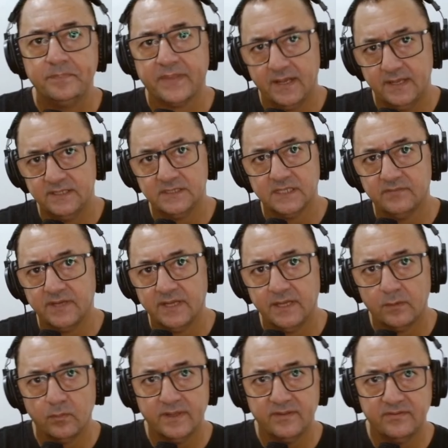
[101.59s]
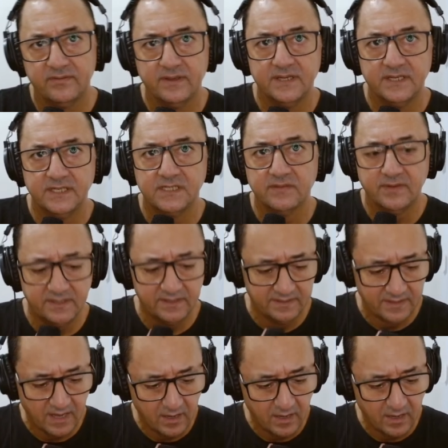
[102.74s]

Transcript: Ele já vai reconhecer e já vai